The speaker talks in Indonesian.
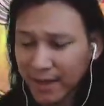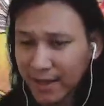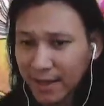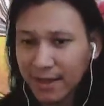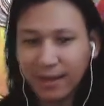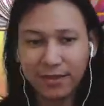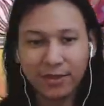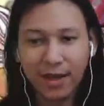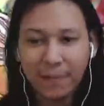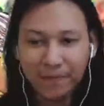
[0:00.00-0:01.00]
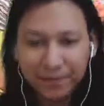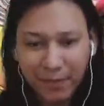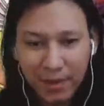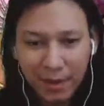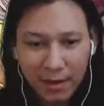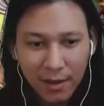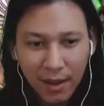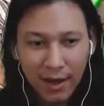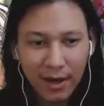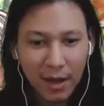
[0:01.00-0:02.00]
BG e gitu ya
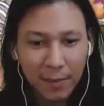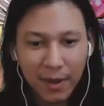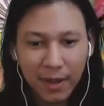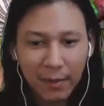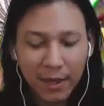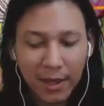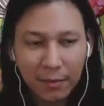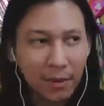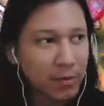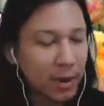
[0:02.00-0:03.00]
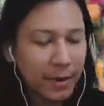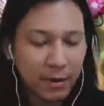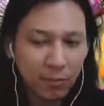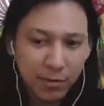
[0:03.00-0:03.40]
karena kenapa ya BG berapa